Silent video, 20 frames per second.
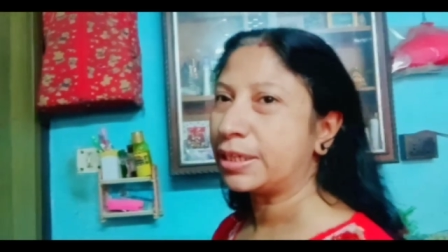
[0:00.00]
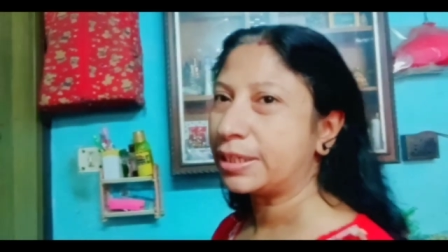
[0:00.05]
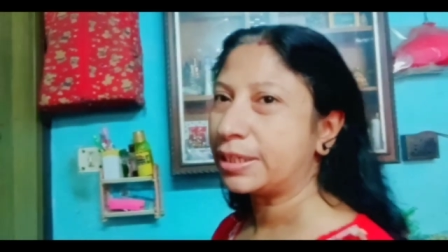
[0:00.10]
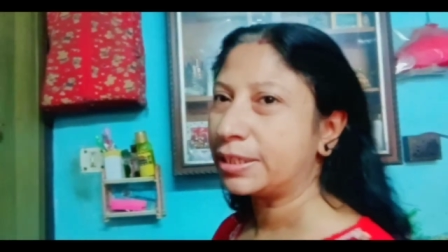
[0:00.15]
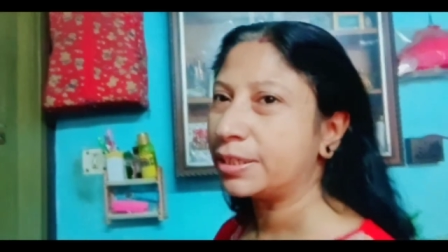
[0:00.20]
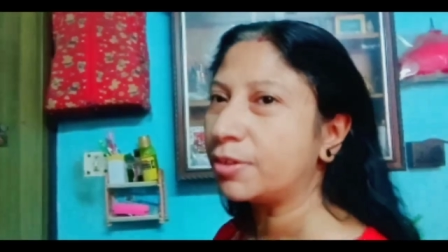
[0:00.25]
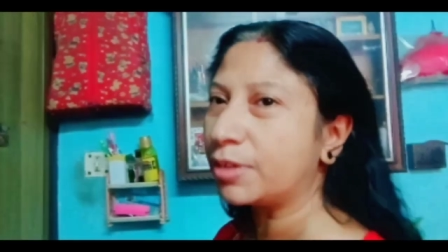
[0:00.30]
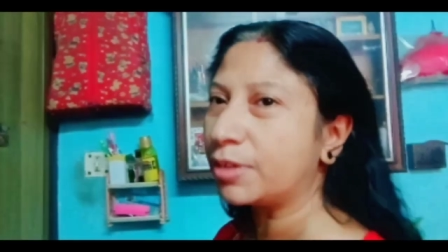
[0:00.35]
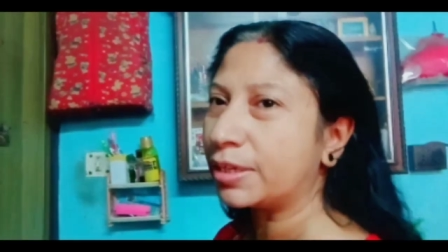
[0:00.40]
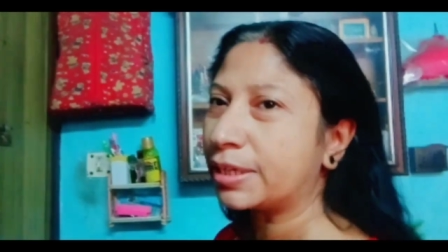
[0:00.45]

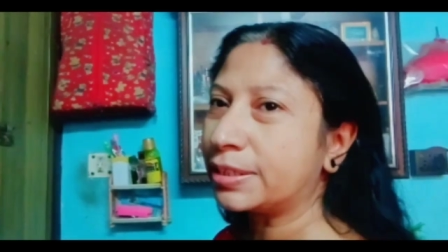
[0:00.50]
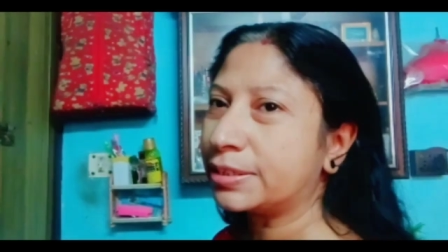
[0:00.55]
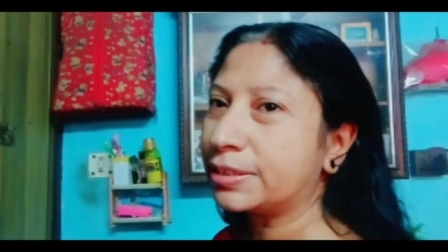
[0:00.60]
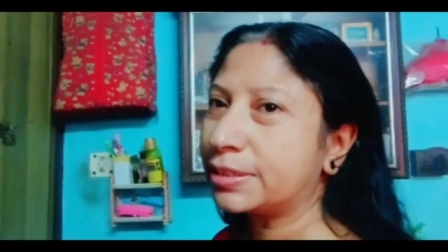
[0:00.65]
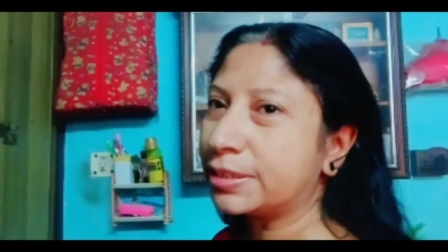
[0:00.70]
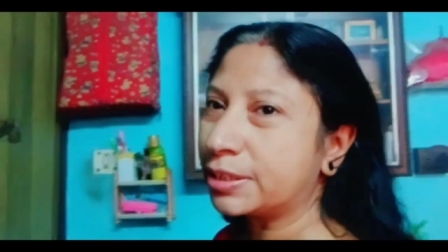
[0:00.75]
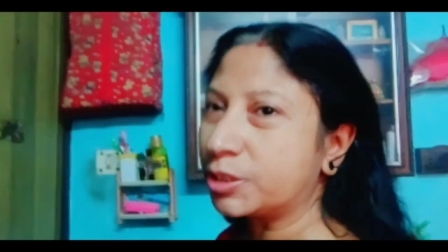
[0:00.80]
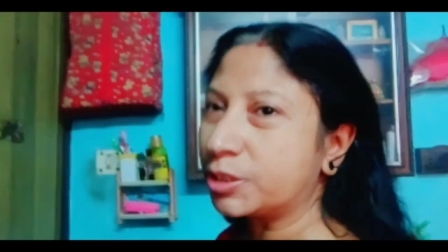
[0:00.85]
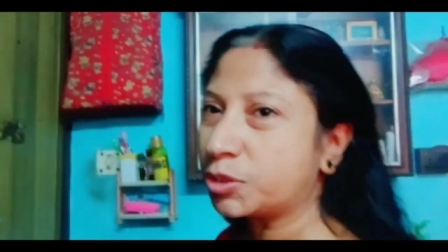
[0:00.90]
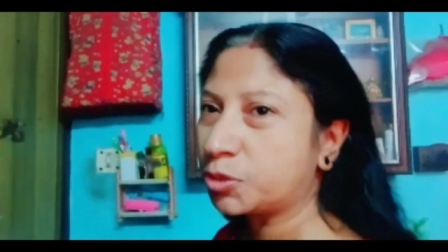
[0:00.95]
রেডি হয়ে
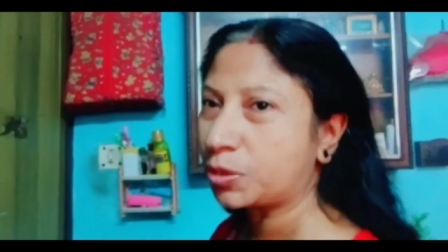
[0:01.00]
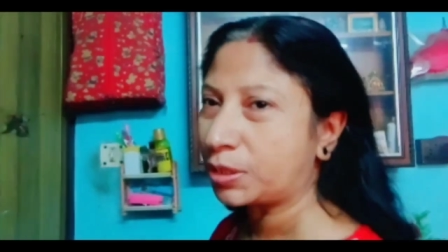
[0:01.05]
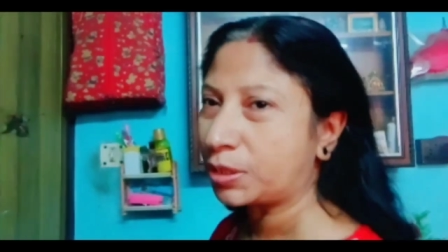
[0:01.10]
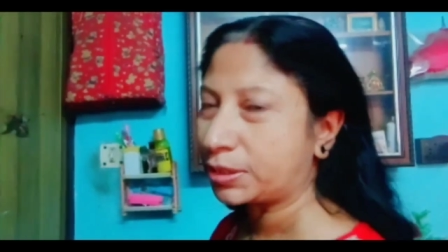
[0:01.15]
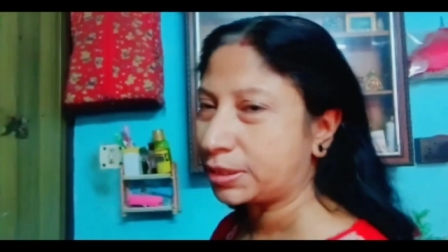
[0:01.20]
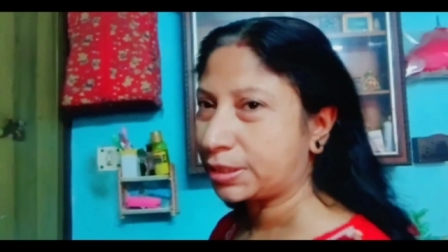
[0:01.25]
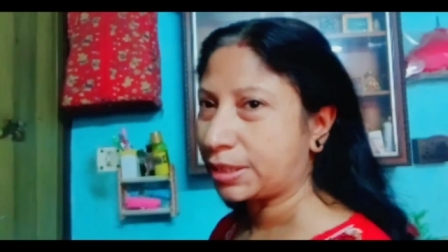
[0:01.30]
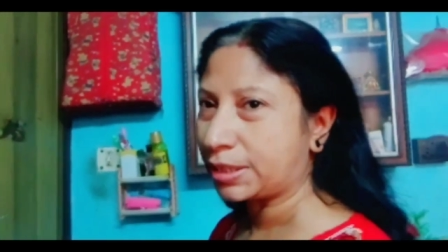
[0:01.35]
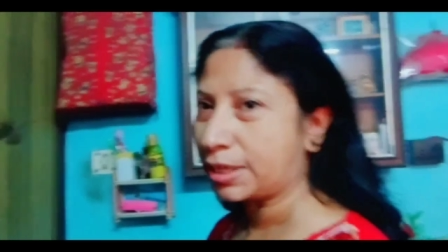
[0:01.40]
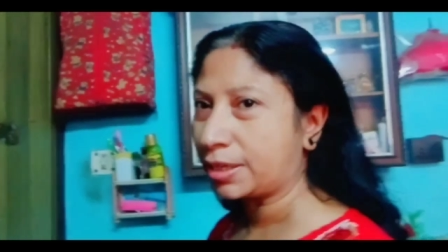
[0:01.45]
গেছি কিচ্ছু
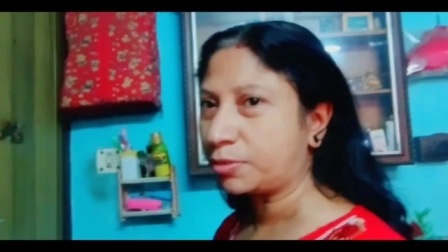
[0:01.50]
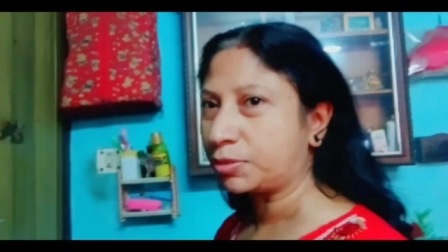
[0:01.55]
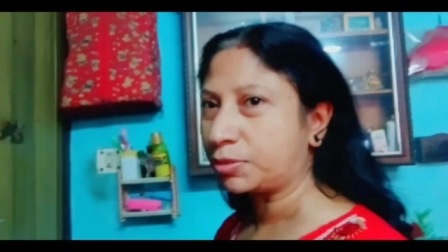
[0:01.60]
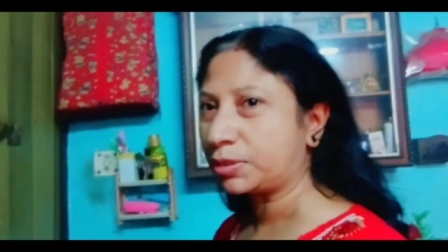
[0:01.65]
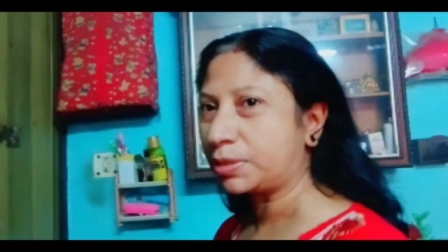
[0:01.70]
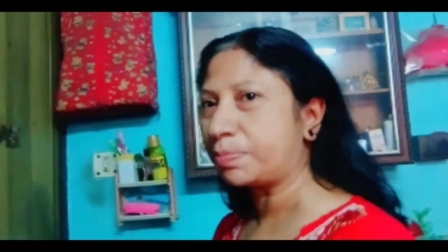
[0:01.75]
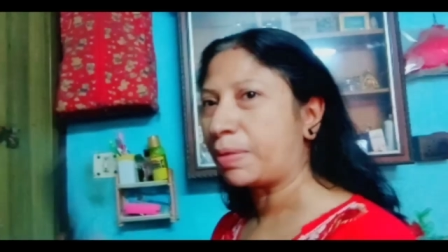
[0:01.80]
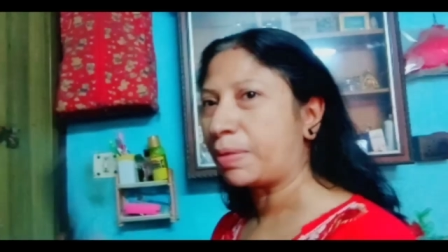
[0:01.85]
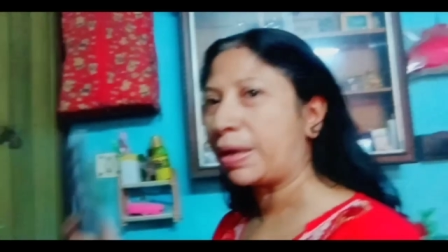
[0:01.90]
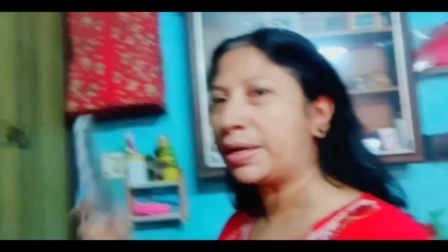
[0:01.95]
আজকে শেয়ার
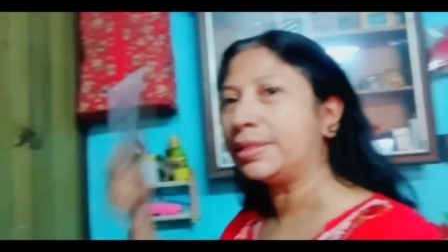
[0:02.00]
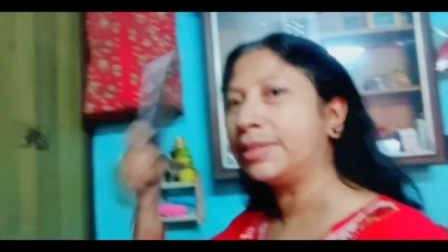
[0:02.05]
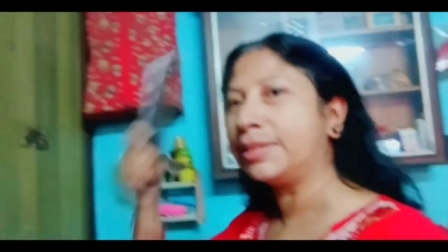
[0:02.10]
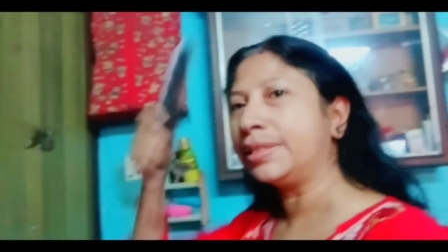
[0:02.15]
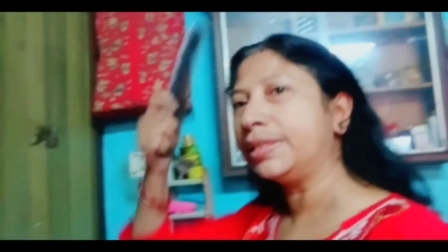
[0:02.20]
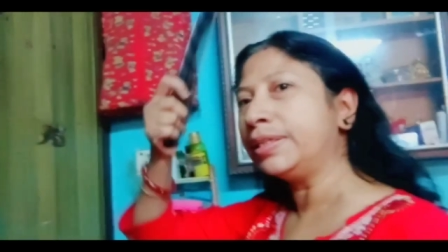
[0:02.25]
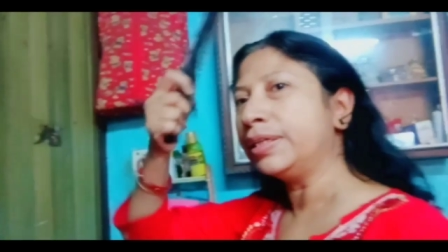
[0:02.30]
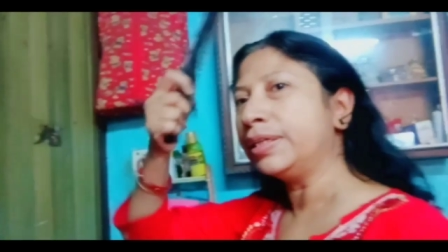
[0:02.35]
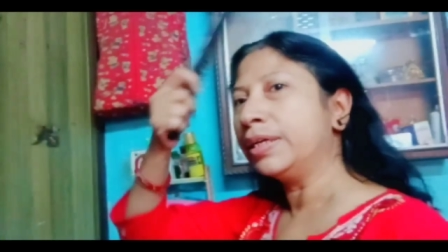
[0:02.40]
করতে পারিনি